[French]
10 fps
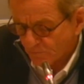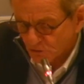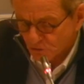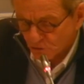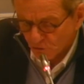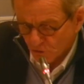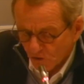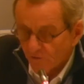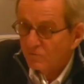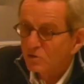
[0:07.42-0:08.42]
puisque euh,
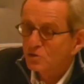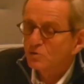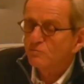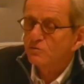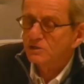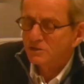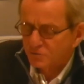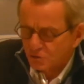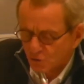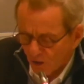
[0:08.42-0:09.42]

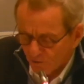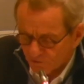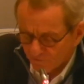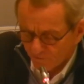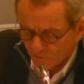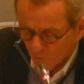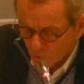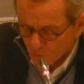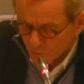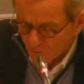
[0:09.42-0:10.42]
euh, je crois que vous avez fait
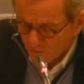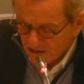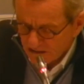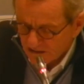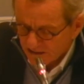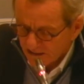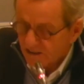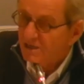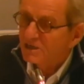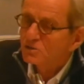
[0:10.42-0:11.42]
beaucoup de
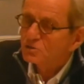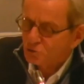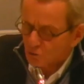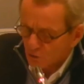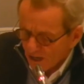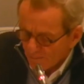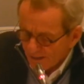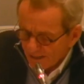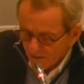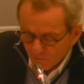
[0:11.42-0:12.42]
publicité sur le
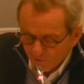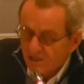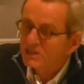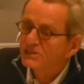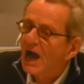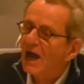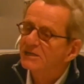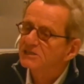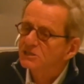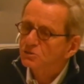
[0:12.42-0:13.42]
label Ville d'art
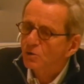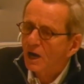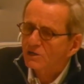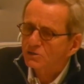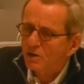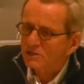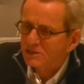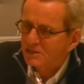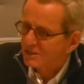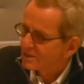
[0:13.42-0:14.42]
et d'histoire. Je crois que
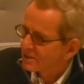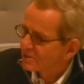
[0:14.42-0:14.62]
c'est